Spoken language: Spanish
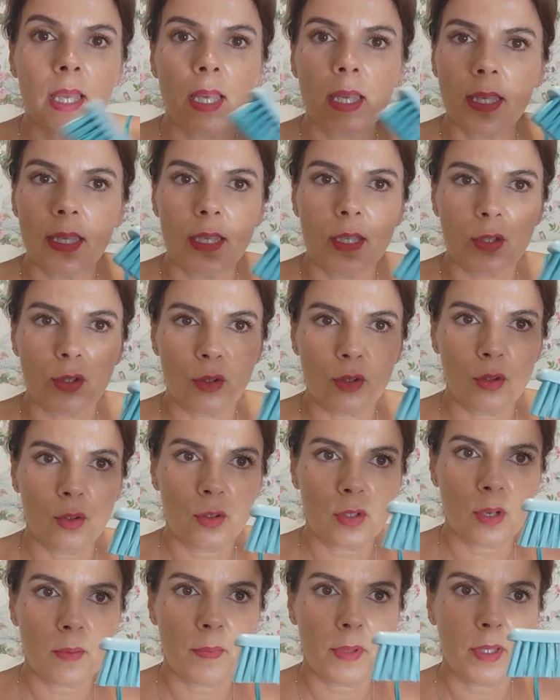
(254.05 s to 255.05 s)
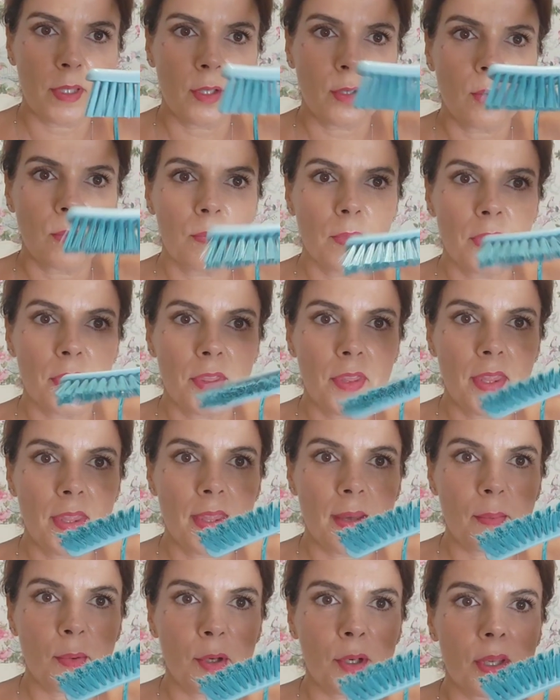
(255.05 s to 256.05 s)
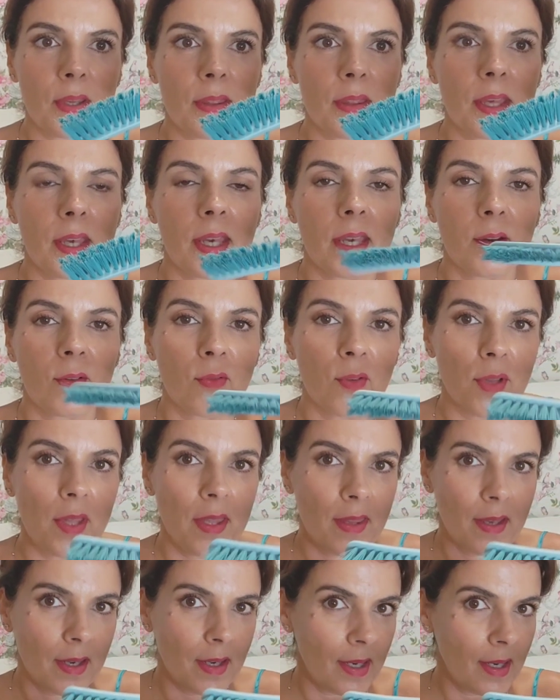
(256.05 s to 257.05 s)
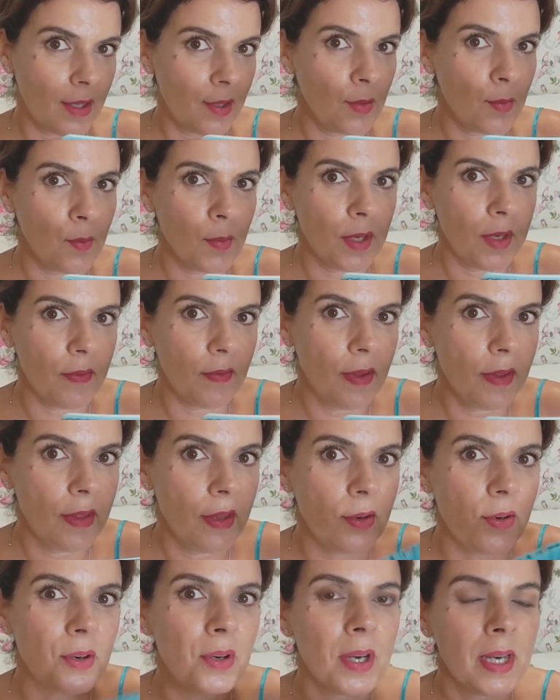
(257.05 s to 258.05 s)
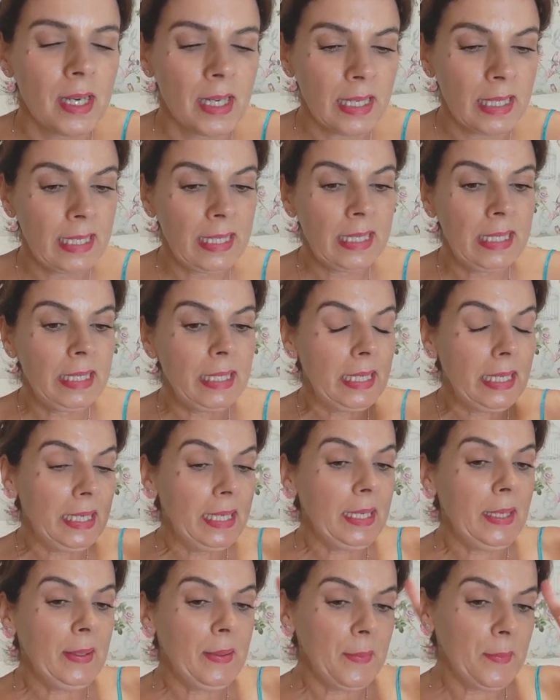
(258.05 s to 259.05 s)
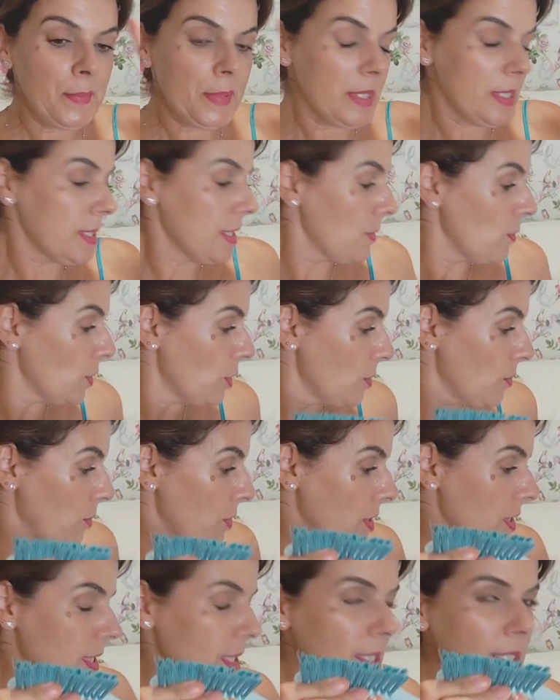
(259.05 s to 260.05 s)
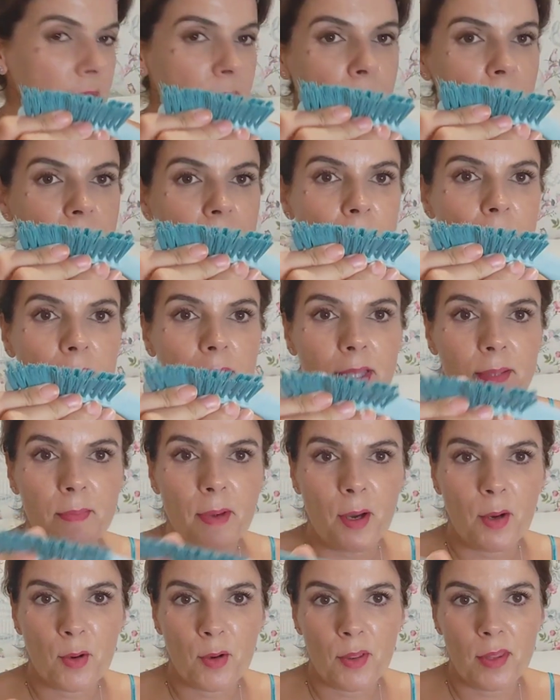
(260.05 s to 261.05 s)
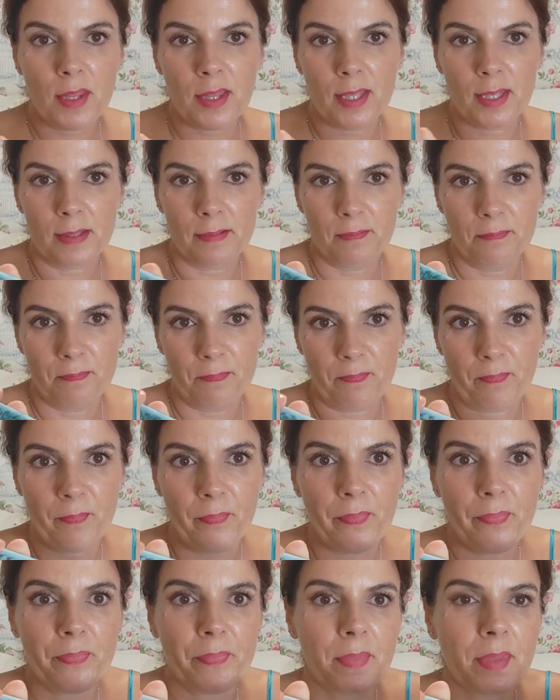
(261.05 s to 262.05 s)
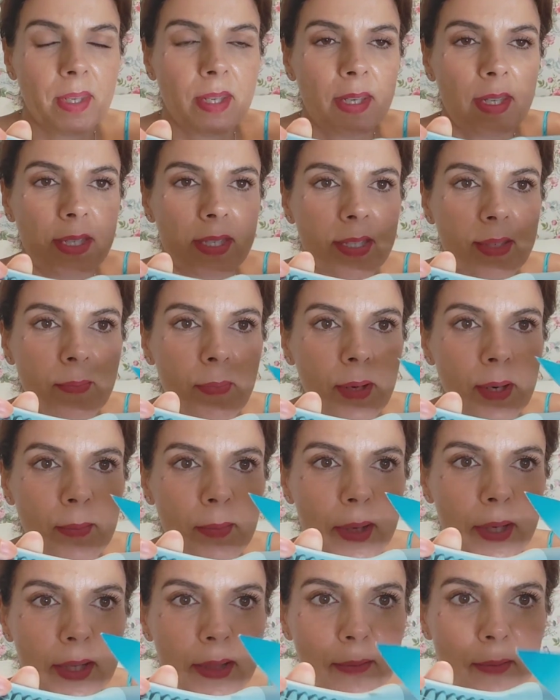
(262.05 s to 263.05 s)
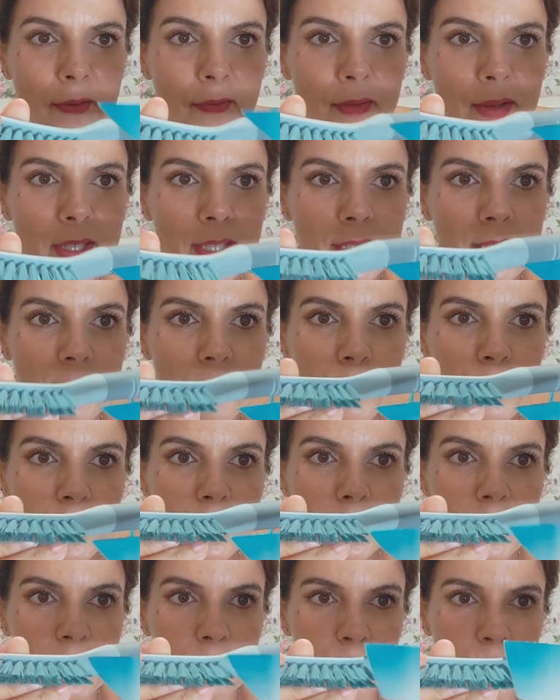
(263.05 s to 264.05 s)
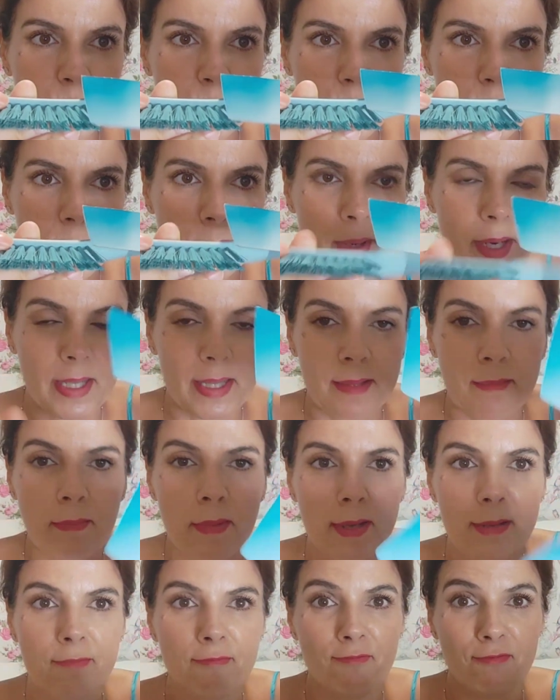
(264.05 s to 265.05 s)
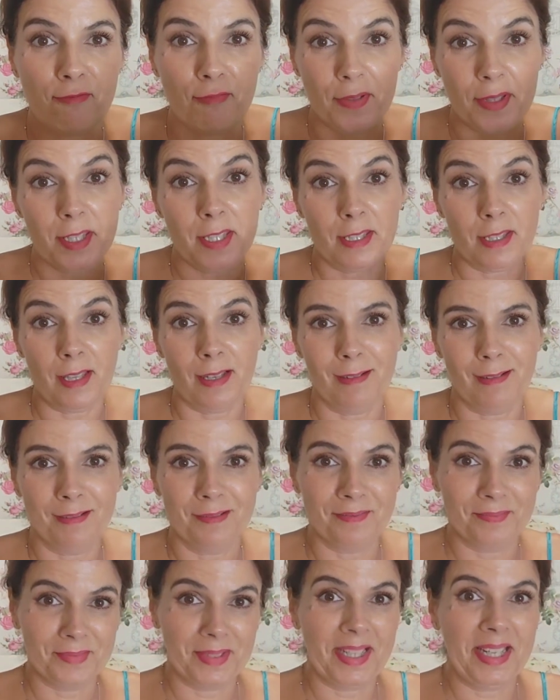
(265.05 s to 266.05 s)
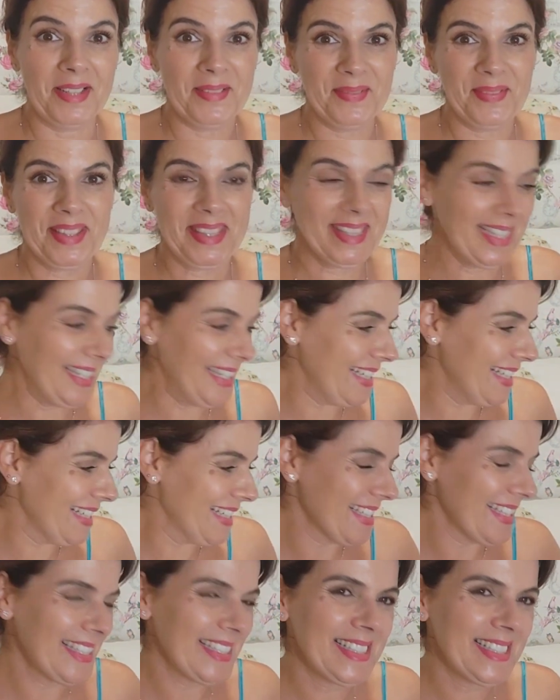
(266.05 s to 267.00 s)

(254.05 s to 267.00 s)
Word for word: Y estoy totalmente convencida porque dije, os voy a dejar ahí un mini vídeo. Pensé, bueno, pues este para la parte más gordita, y este para la parte más finita porque tenemos una parte más finita en las ventanas